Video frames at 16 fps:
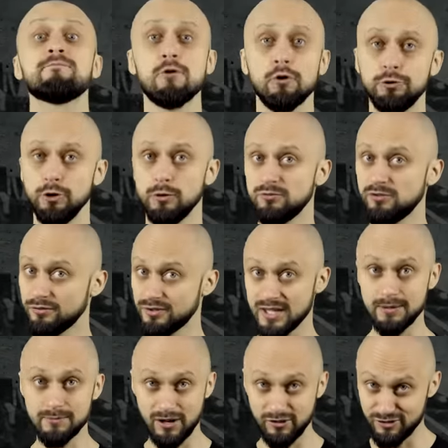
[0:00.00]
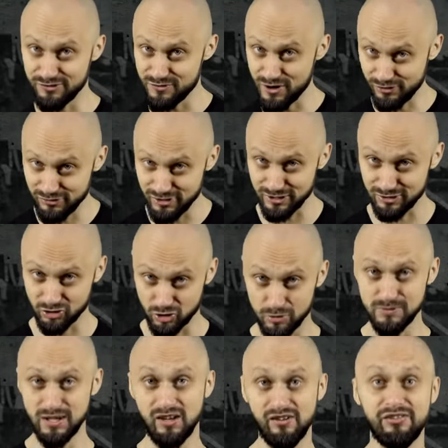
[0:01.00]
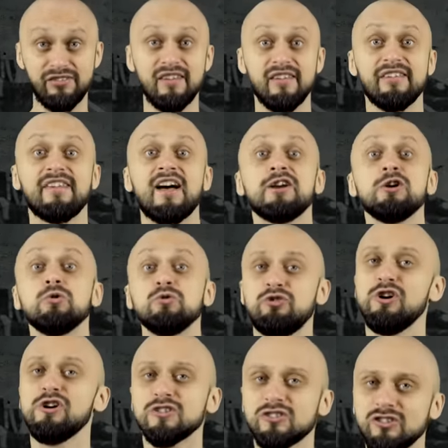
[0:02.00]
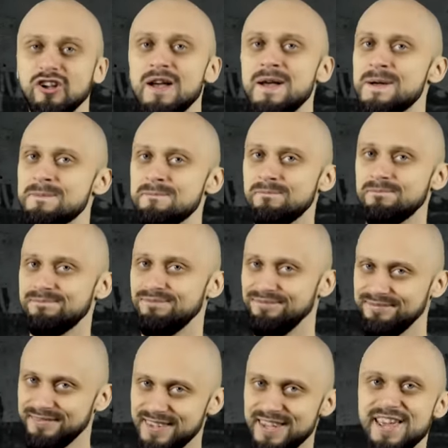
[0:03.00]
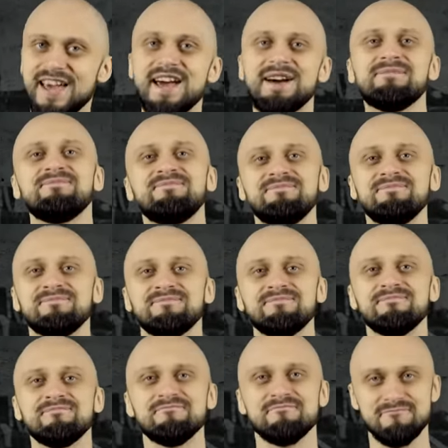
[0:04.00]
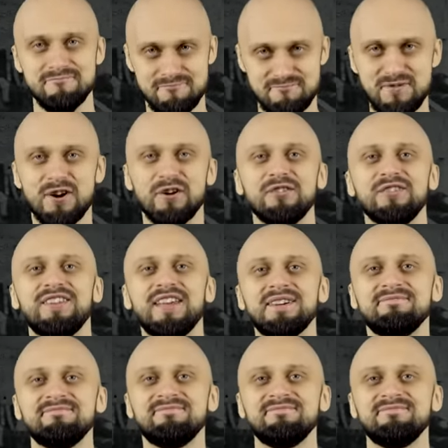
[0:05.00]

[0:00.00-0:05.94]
podium. Czy w takim razie właśnie to miejsce zajął George? Nie. Piąte